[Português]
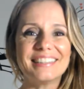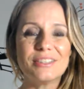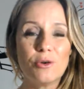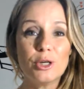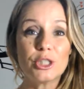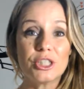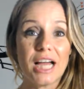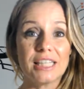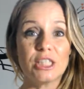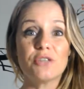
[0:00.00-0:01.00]
Hoje
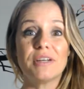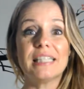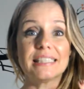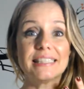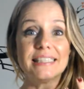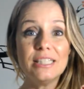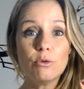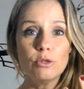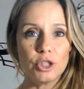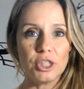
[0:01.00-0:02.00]
a gente vai dar
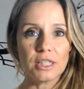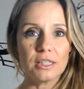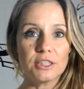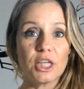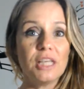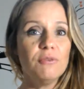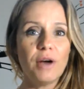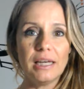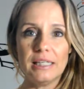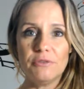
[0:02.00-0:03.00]
cinco dicas
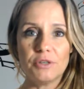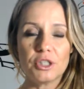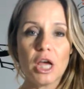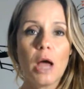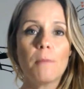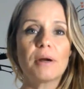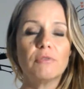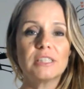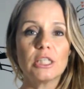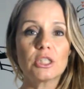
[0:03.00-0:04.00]
infalíveis para
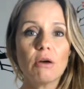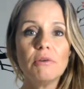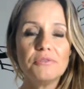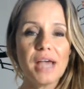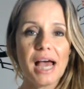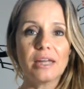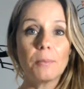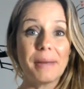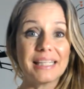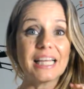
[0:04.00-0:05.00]
vocês não enfiarem o
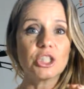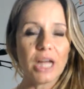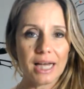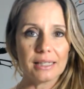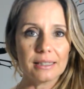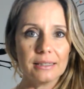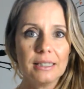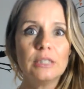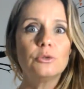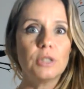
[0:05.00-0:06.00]
pé na jaca
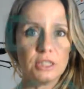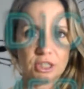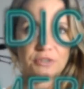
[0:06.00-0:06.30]
durante as